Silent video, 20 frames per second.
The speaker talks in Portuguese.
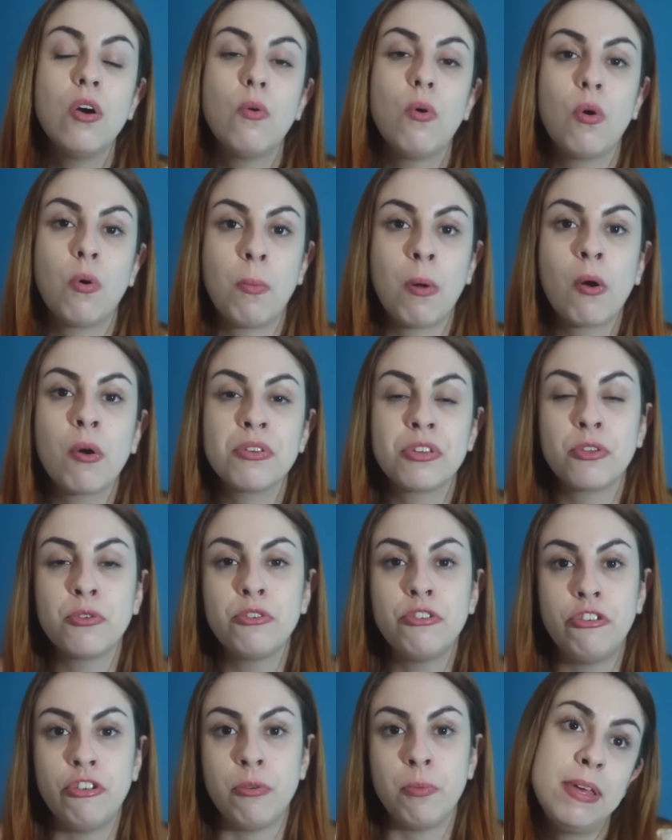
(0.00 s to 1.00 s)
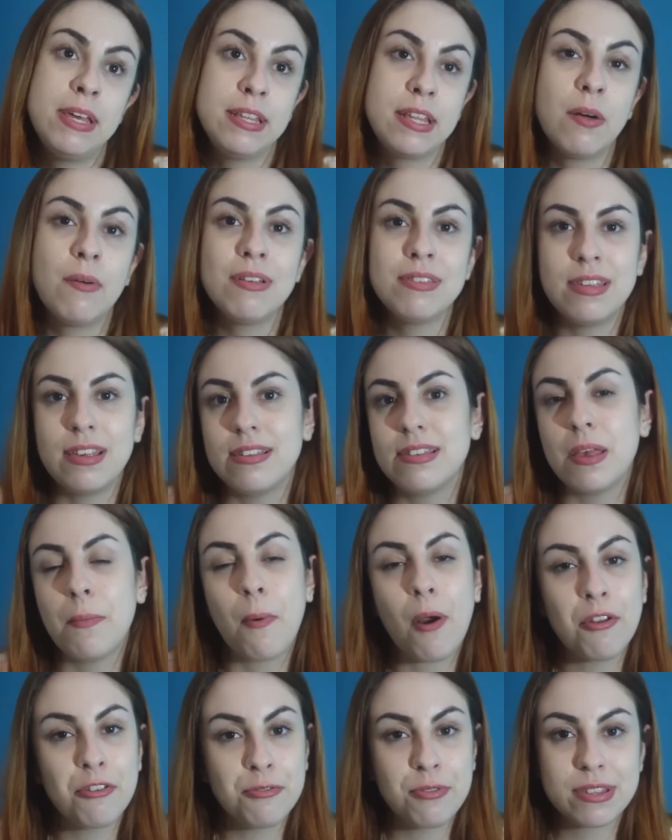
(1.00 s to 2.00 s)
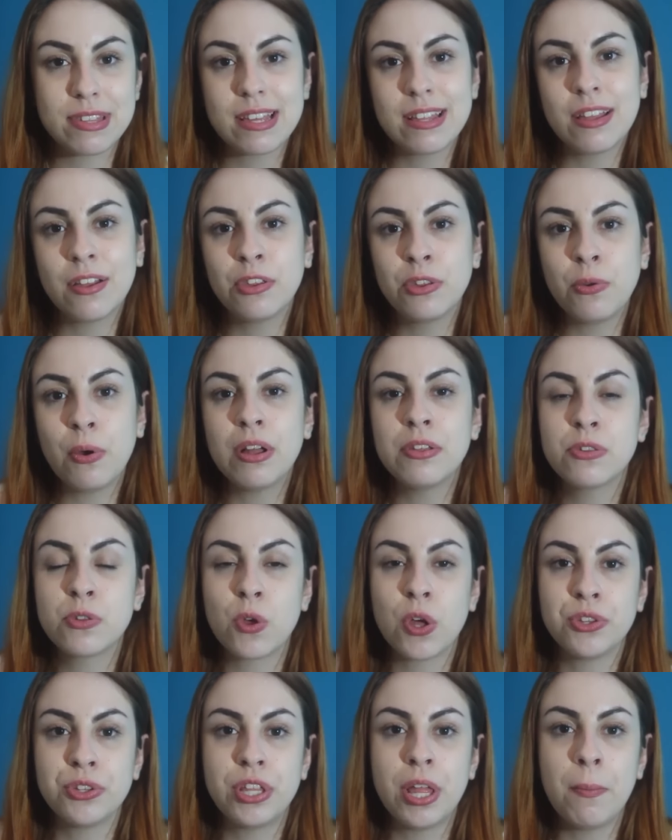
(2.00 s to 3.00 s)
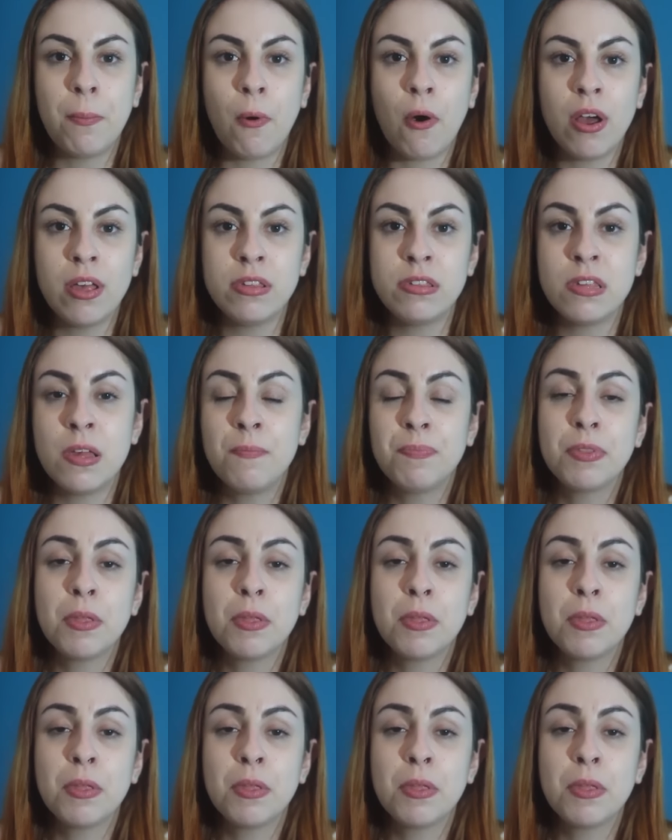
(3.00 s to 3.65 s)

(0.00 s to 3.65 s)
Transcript: alguma coisa do tipo. Então assim, você pode fazer tanto antes quanto depois,